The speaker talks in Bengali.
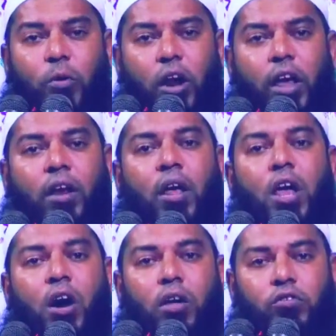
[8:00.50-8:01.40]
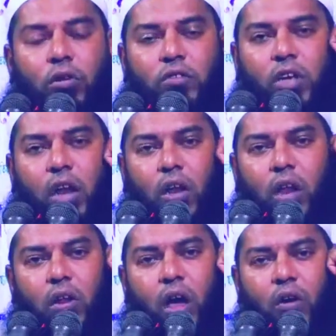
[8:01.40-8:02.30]
বলেন রসুল
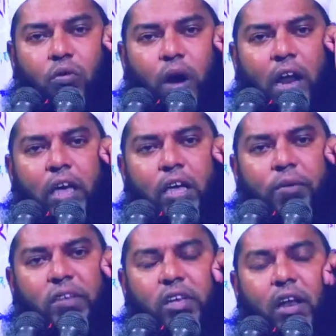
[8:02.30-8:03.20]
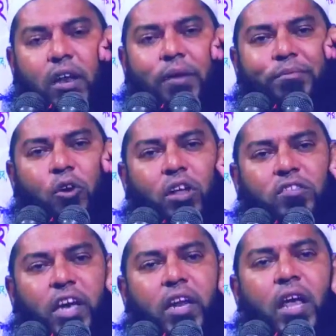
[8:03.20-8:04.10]
সাল্লাল্লাহু আলাইহি সাল্লাম
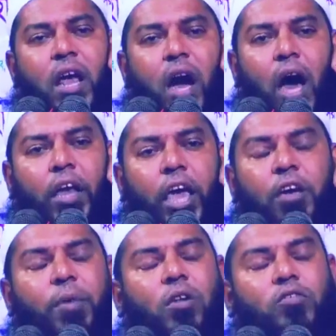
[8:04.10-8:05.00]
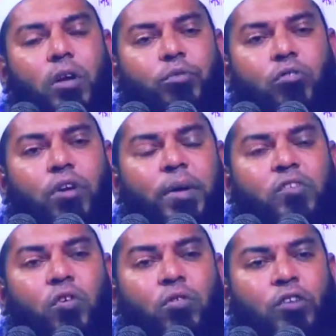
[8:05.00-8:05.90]
বলেছেন আল ঈমানু সাবগুমা
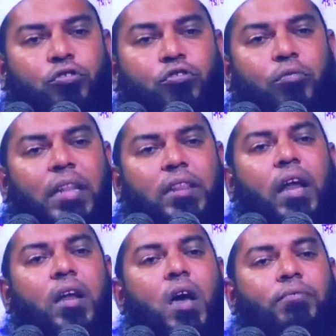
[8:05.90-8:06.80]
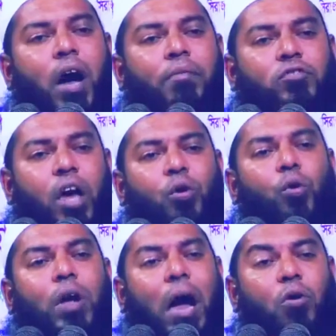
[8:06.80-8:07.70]
বেজুনা শুবাতান
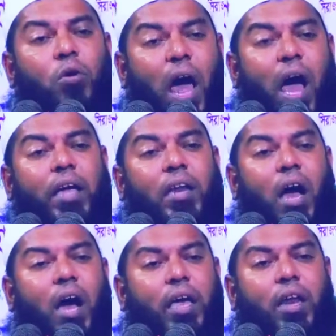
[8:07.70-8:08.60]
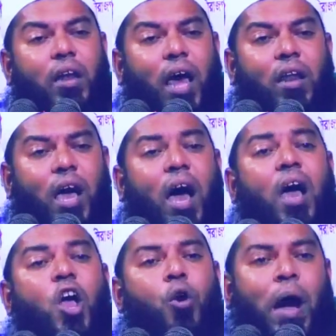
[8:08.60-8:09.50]
ফাফজালুহু কাউলু লা ইলাহা ইল্লাল্লাহ
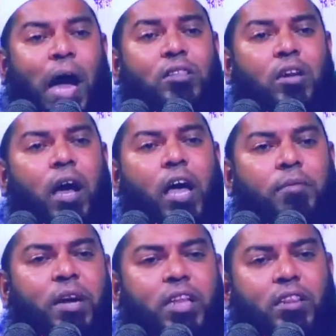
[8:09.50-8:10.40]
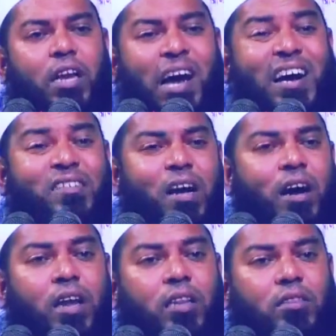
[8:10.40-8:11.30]
ওয়া আদনা গায়মাতাতিল
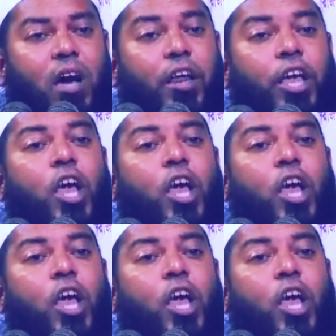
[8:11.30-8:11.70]
আজানের তারিক